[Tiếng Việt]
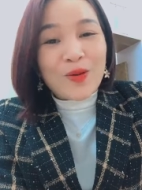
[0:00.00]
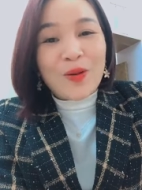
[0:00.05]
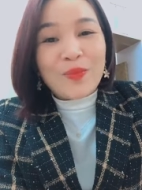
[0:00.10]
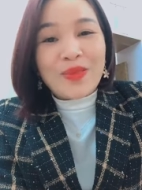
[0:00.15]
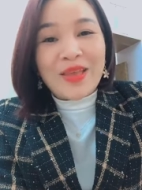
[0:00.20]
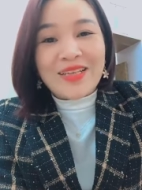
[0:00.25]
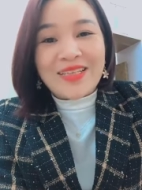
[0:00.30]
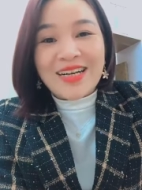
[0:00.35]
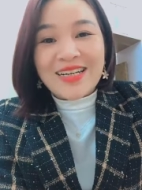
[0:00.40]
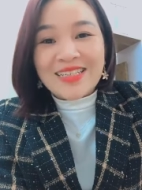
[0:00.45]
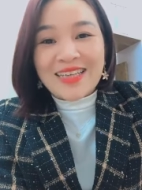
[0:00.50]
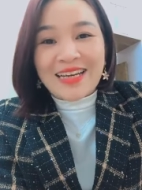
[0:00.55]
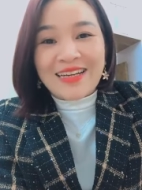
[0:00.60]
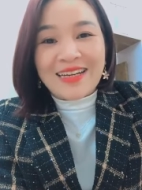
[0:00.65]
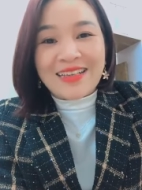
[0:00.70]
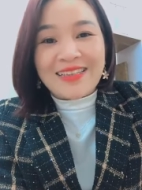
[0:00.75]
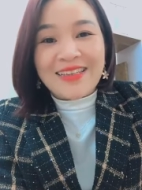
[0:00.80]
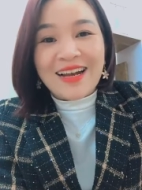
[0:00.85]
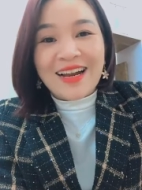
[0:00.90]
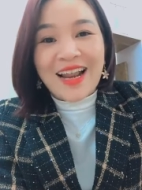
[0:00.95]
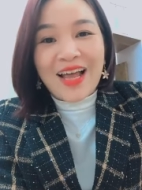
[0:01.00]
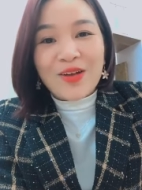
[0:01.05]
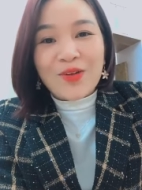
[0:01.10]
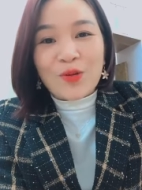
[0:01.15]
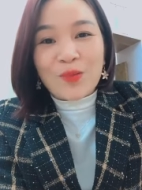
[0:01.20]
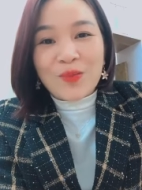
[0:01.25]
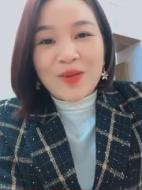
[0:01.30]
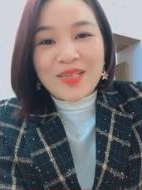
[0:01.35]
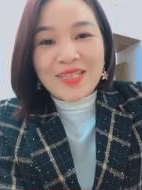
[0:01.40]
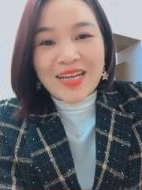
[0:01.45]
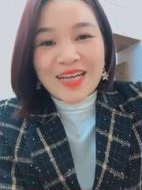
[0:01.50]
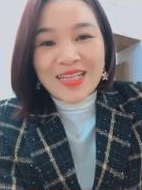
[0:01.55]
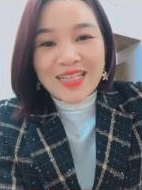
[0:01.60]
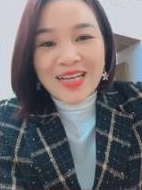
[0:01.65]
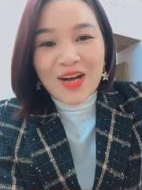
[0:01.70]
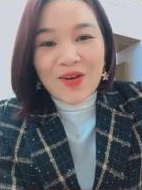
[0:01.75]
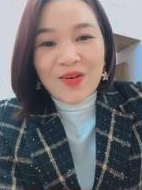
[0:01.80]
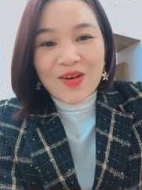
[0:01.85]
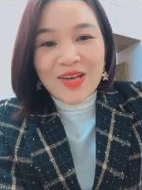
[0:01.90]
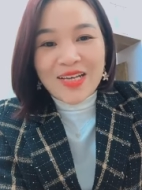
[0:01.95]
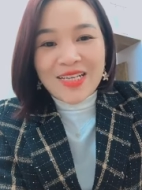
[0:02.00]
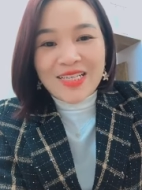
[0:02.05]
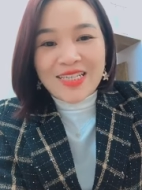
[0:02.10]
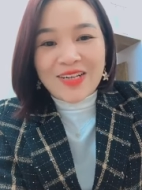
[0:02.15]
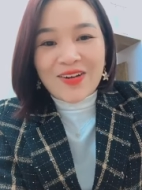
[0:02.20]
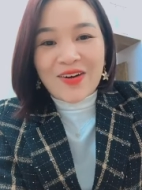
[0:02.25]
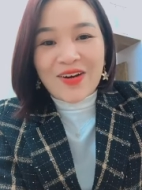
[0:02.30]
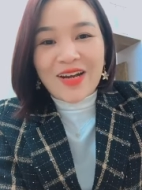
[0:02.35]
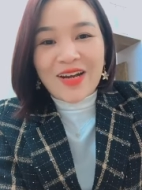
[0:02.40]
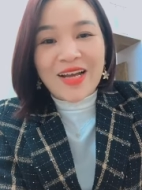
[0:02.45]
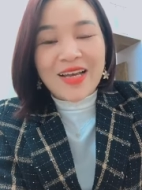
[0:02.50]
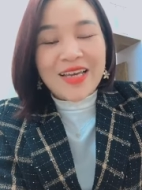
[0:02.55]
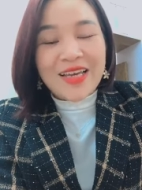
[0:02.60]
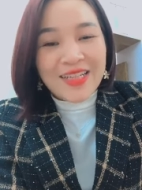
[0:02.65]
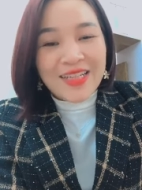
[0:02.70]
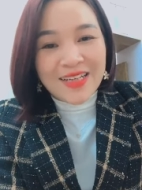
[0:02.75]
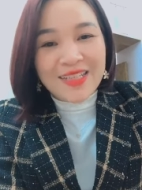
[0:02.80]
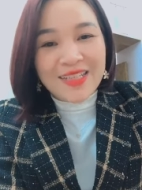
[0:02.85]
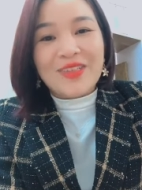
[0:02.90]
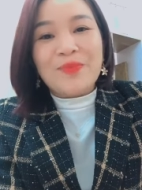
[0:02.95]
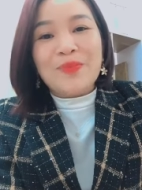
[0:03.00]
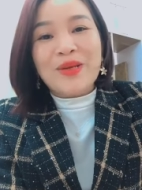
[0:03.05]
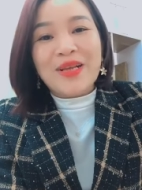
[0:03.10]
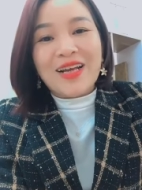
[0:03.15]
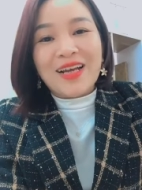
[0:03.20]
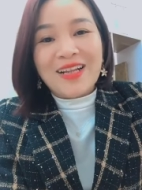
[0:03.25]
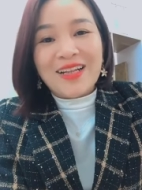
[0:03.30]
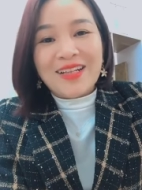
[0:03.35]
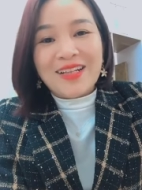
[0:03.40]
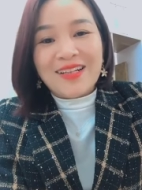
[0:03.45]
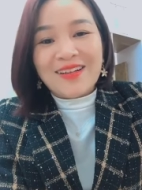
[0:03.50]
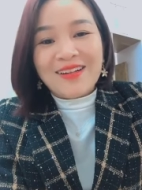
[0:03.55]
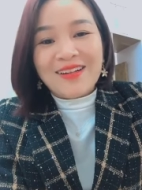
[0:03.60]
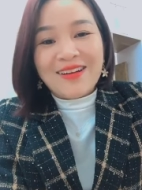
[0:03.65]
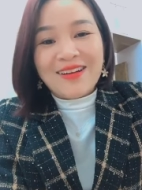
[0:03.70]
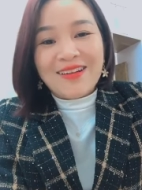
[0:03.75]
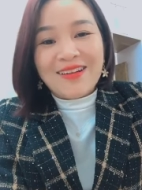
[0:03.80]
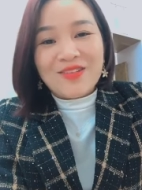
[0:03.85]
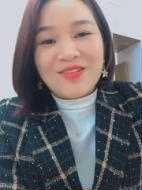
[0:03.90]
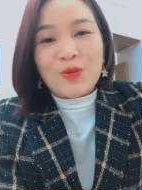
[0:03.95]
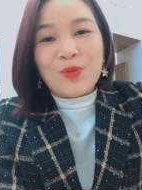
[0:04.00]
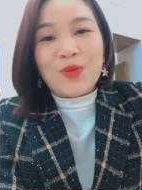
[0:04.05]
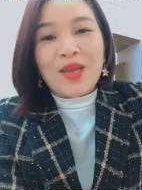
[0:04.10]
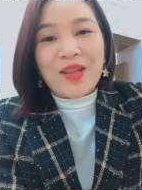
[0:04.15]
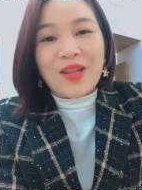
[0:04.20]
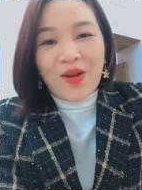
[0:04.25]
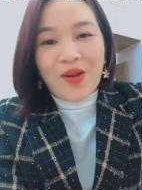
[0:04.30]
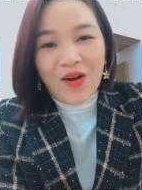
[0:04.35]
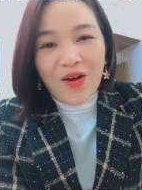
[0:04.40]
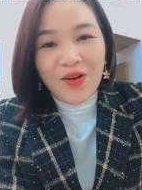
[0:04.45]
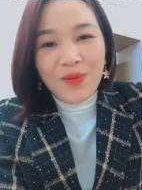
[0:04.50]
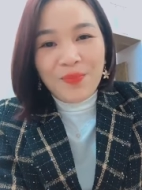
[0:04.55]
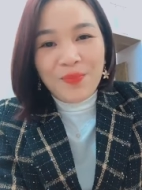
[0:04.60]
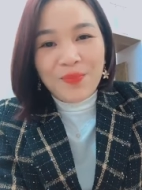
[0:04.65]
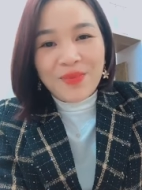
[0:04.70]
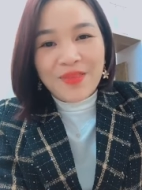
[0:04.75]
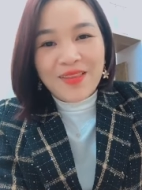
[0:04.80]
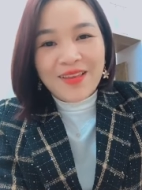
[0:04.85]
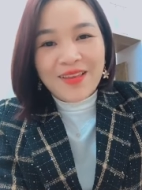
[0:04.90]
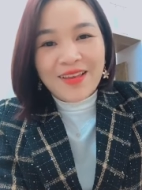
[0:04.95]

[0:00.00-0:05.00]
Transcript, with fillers: cũng không thể chắc chắn được tương lai của mình ra sao, chỉ gọi là ít mình cất số tiền đó.